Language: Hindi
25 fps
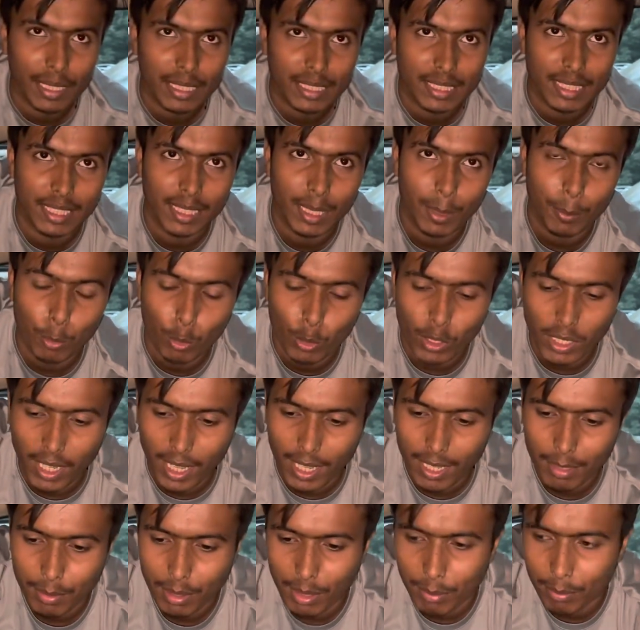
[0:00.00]
इसके अंदर पूरी
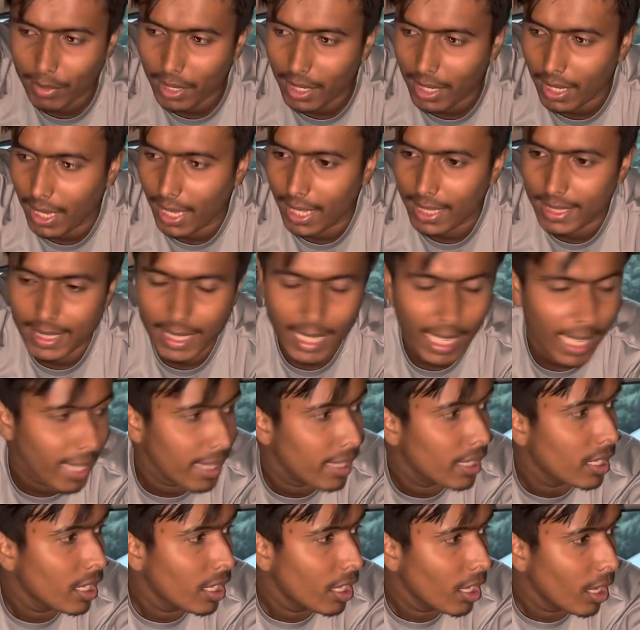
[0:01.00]
गाड़ी में हमने लगा दिया
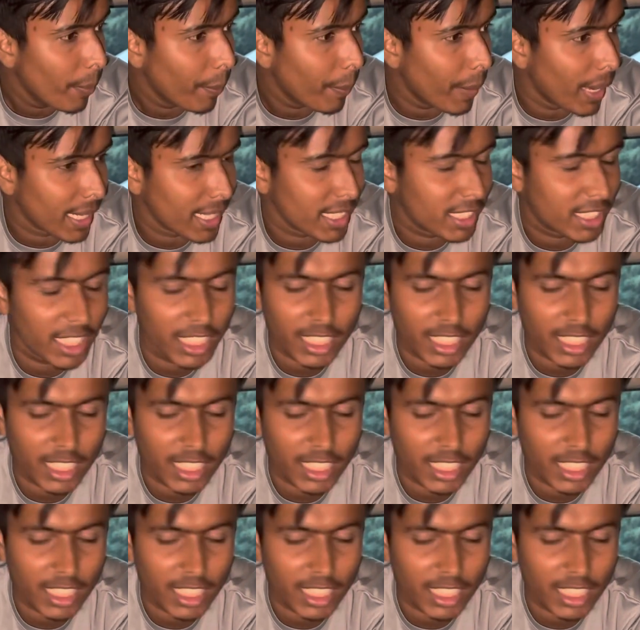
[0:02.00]
है बाकी